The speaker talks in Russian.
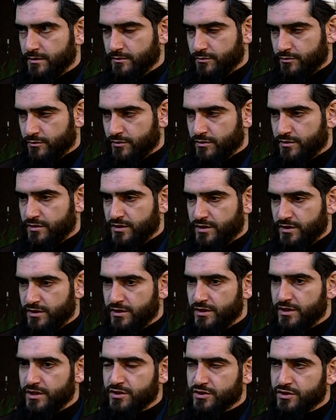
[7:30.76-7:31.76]
То есть
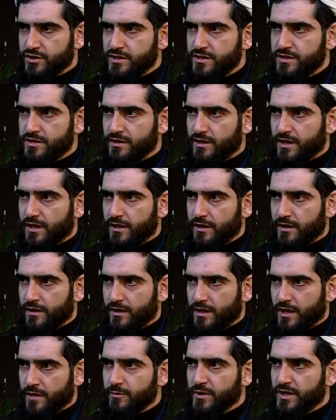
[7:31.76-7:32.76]
не жить
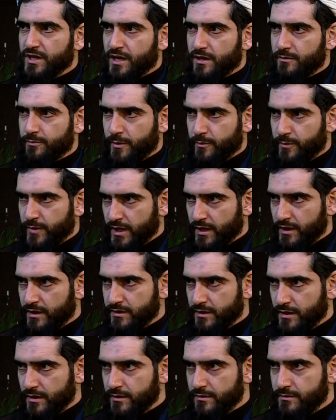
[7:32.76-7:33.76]
абы как попало,
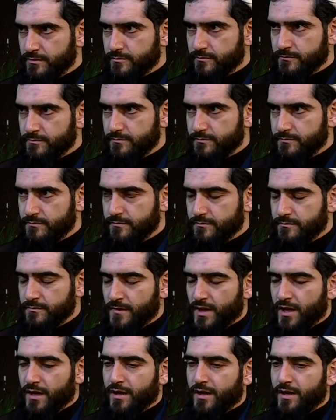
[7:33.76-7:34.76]
да,
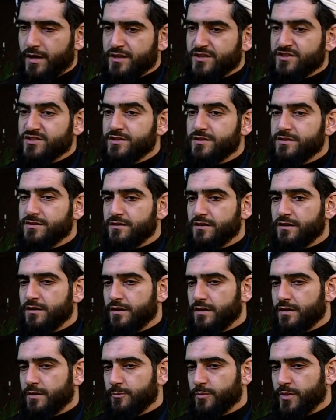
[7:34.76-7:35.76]
а жить
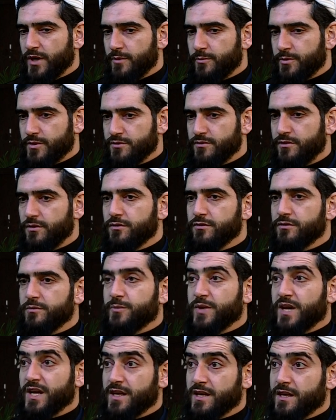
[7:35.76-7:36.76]
э, по определенной
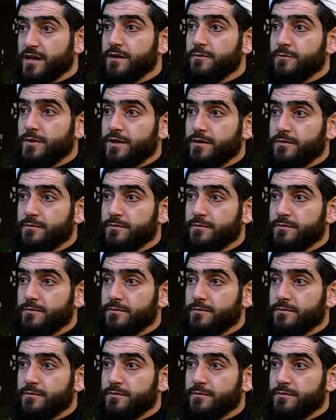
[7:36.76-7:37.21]
программе.